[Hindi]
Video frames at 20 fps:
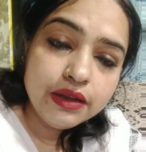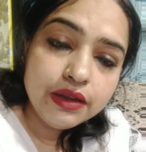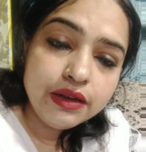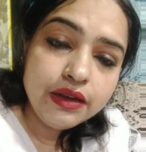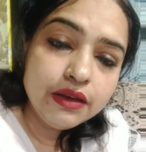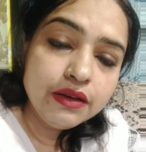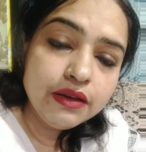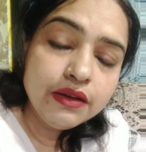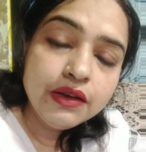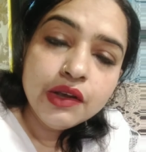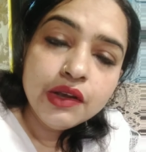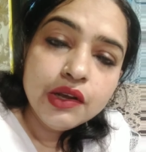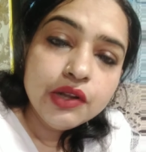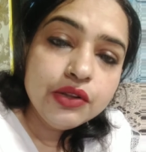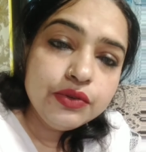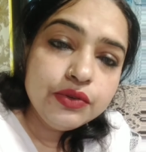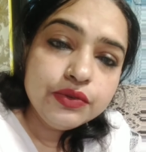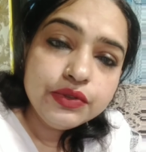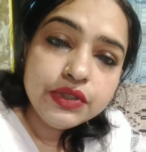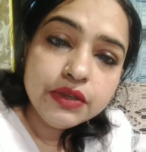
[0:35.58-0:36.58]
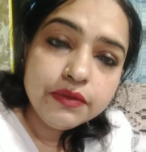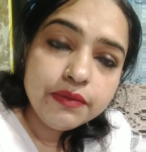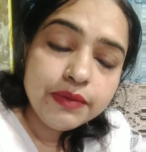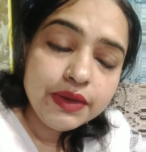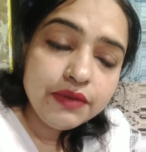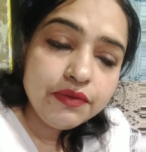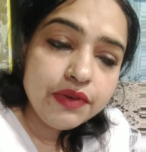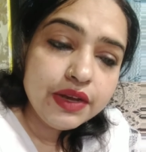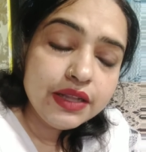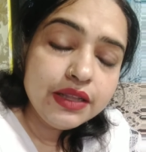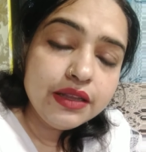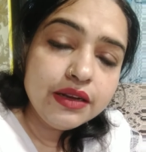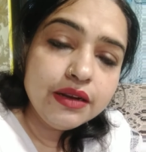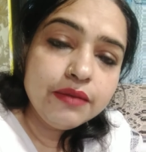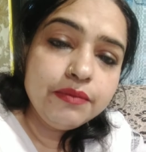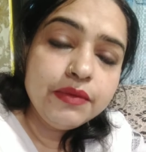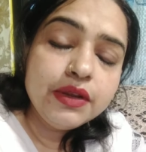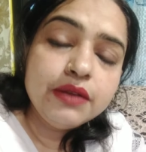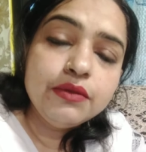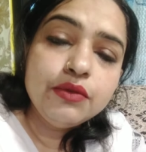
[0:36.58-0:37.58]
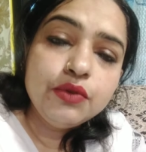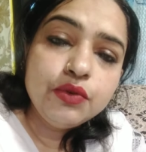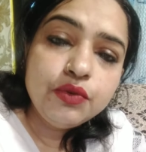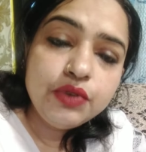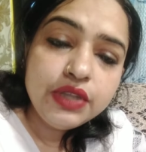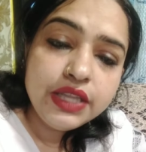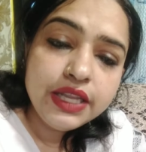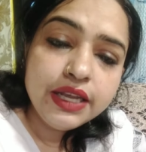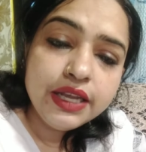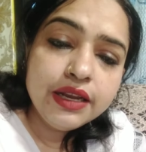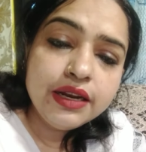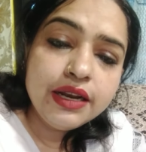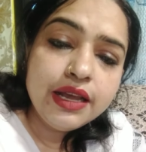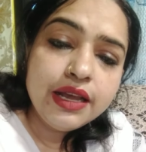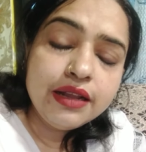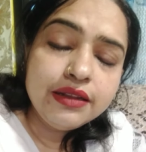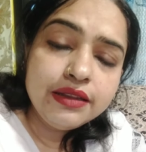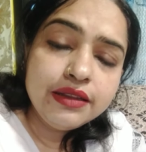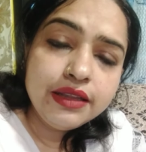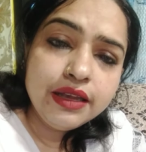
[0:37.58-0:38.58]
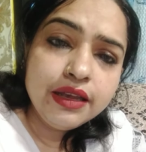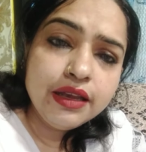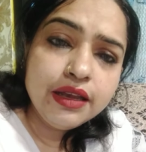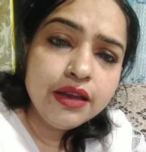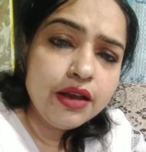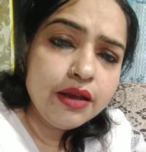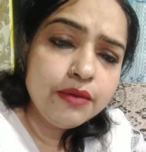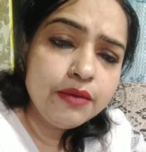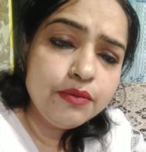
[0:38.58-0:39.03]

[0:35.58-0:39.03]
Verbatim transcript: है ना तो उसके भाई फादर अपना ढूंढते हैं ढांते हैं